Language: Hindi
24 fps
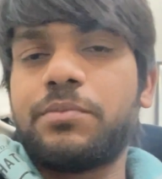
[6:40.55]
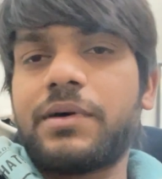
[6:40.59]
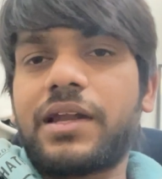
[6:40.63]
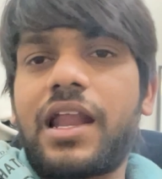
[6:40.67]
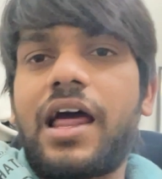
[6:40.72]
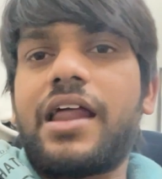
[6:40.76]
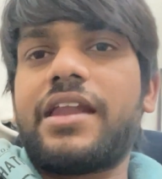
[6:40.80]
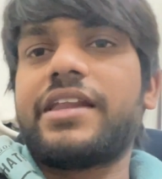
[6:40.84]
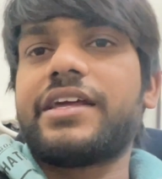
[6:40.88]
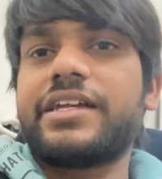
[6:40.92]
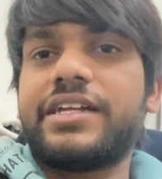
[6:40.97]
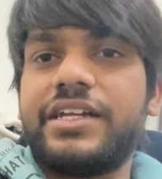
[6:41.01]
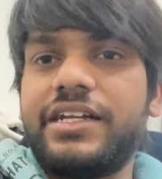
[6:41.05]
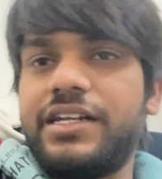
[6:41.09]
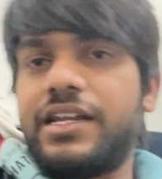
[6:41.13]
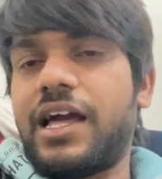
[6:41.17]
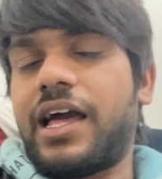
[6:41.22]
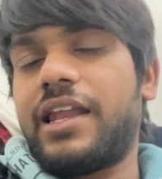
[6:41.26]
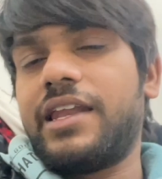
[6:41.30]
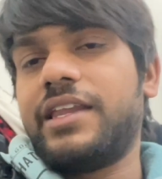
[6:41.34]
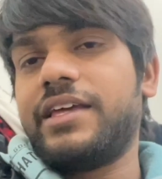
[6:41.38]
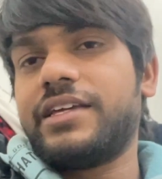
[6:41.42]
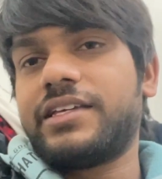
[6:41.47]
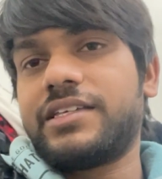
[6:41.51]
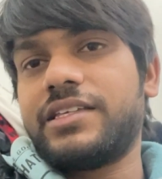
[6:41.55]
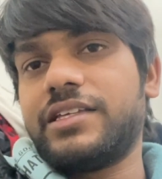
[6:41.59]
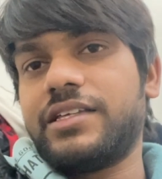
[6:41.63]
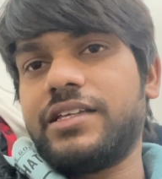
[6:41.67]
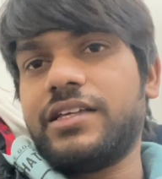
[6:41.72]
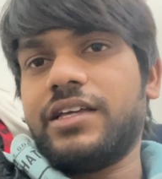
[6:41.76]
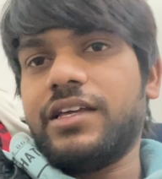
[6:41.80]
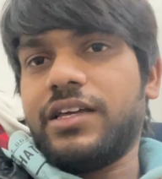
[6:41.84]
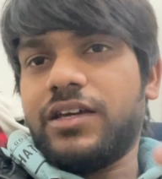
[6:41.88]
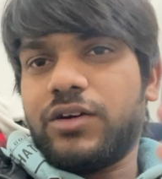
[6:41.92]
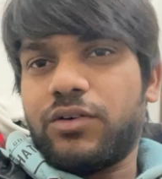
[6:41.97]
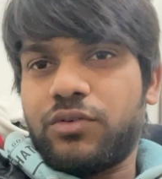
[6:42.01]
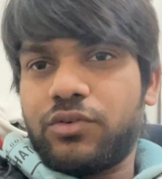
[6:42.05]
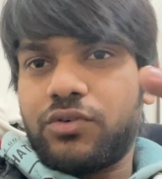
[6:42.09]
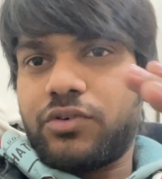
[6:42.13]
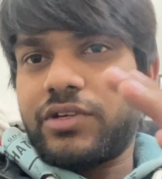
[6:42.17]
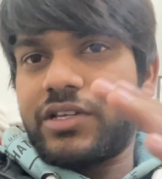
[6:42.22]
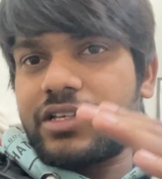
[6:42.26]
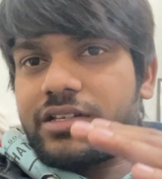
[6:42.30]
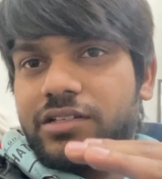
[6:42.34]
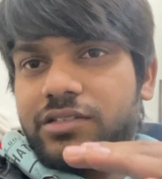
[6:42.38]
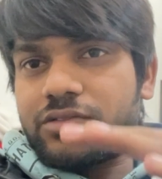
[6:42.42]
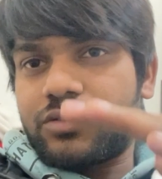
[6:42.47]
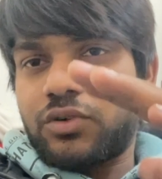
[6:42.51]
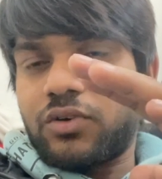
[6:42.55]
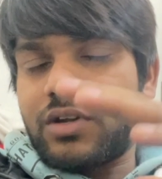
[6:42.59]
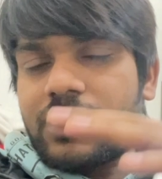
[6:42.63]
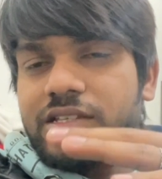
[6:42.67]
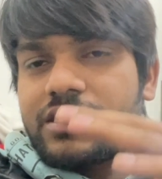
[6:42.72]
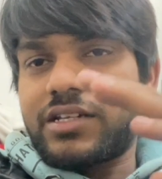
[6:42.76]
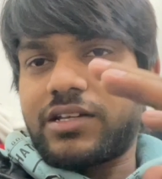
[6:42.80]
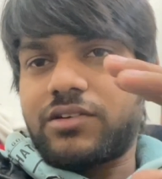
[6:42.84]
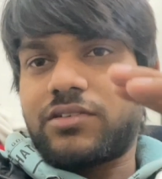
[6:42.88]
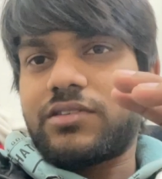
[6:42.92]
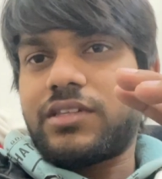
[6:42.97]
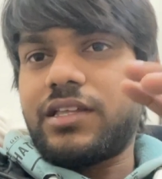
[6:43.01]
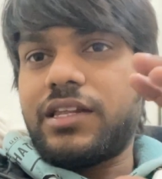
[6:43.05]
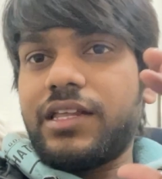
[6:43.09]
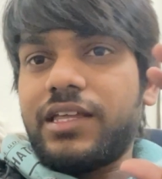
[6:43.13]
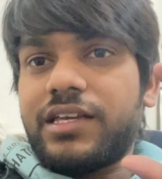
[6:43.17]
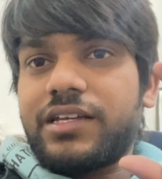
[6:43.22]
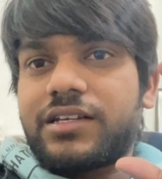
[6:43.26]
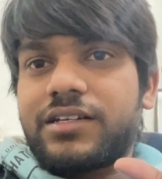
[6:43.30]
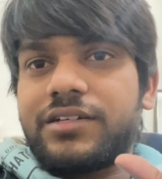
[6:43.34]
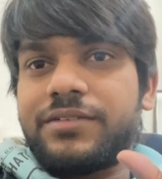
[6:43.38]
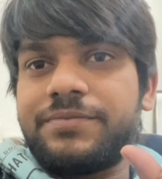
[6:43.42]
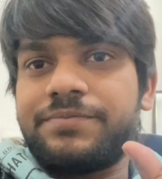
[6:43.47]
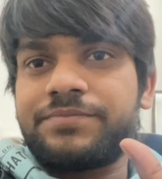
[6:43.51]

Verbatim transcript: बनाने की डालने की वो एक थोड़ा सा होता है ना एक